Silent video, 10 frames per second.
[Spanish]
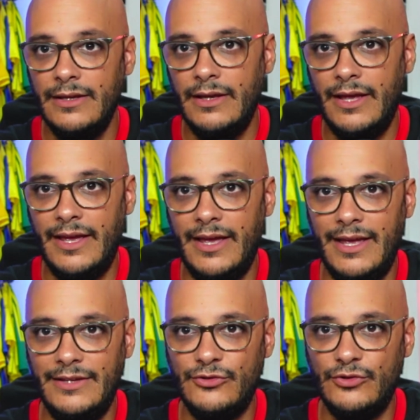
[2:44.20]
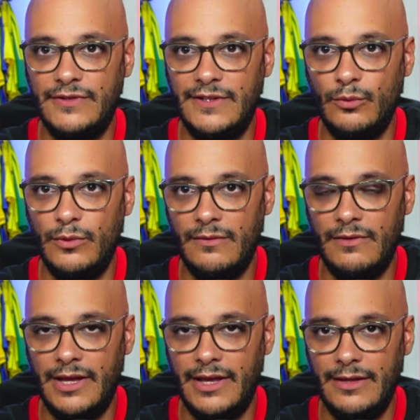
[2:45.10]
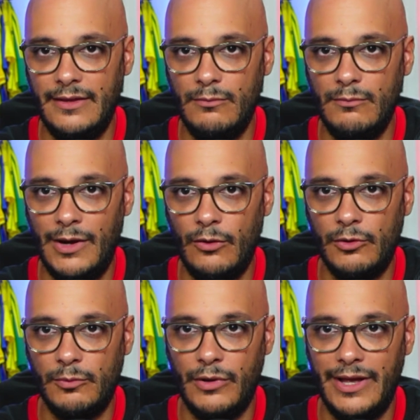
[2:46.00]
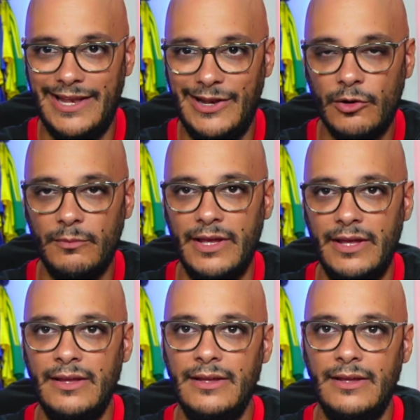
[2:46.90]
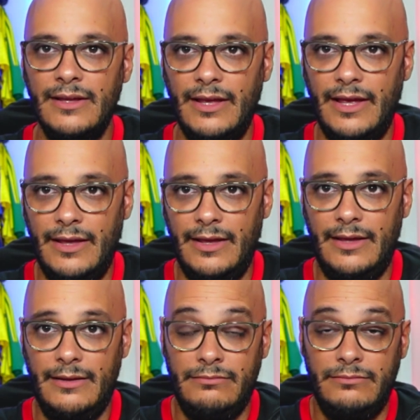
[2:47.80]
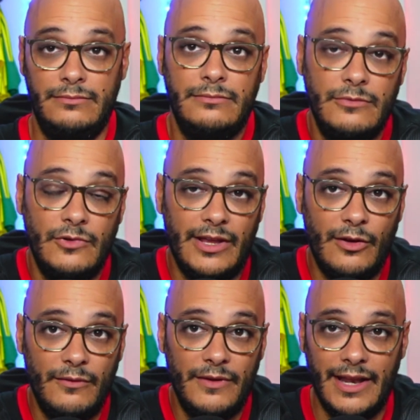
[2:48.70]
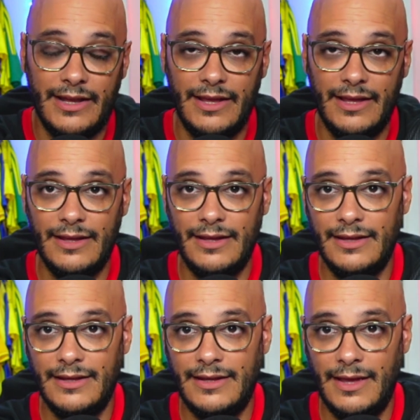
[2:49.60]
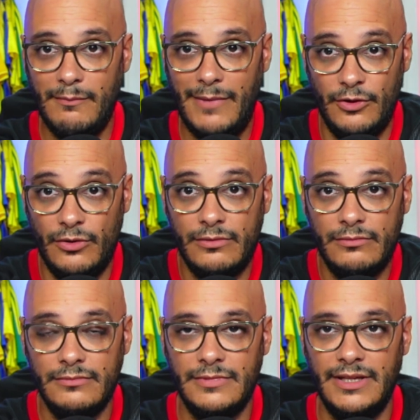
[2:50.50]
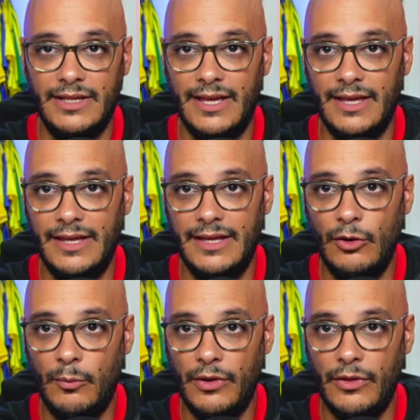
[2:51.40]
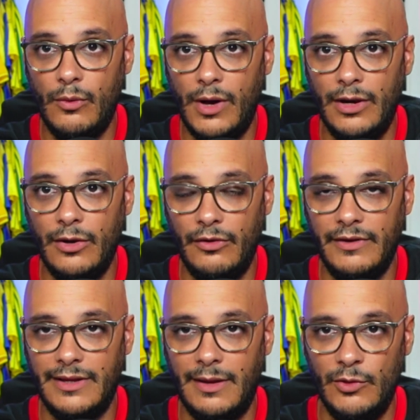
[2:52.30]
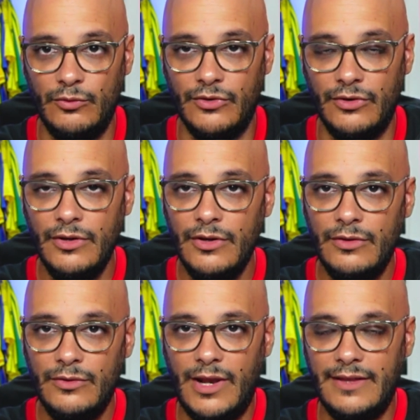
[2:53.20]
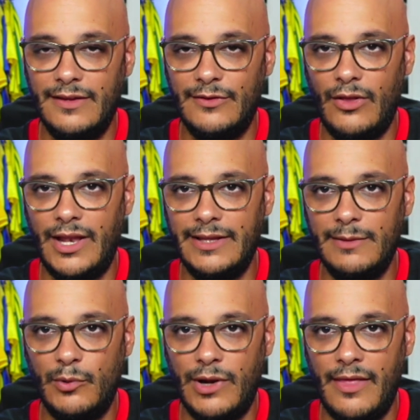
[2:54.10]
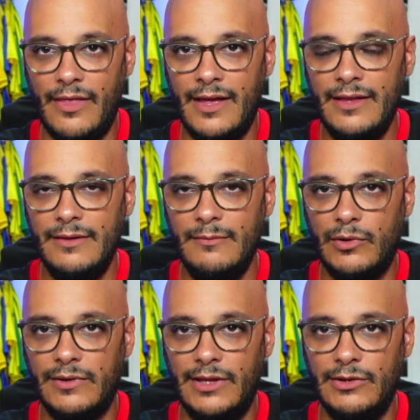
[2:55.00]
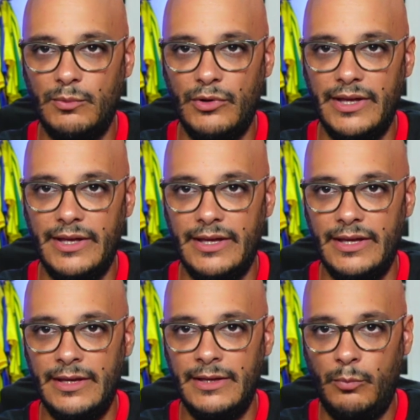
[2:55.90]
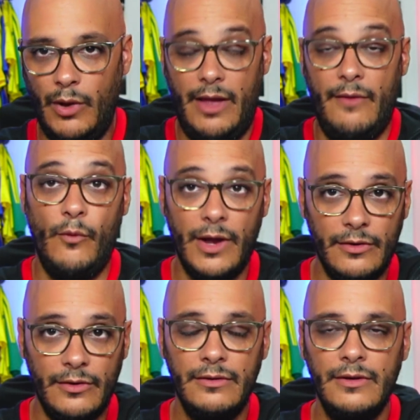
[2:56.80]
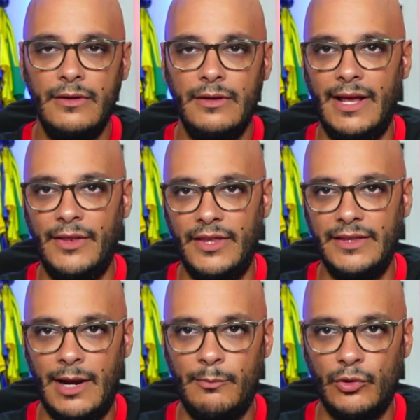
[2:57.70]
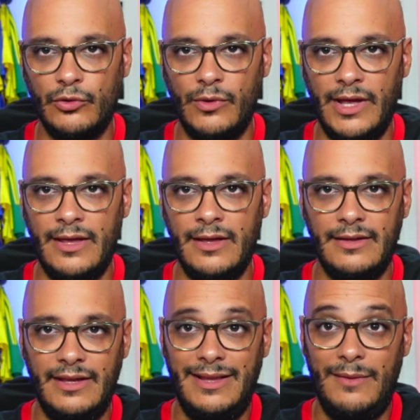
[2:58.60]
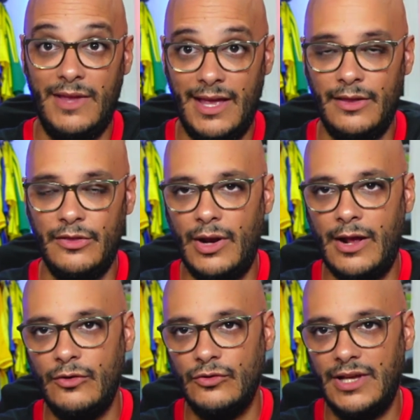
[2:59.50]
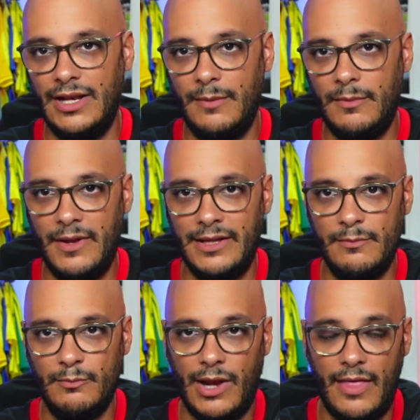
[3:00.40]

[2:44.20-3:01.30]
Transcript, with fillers: eh, insustituible y de un valor pues enorme, eh, no hay que olvidar que, es mayor y que no puede jugar los 90 minutos durante toda la temporada. Por tanto, pues, pues es bueno que el central portugués, que también hizo las cosas la primera temporada,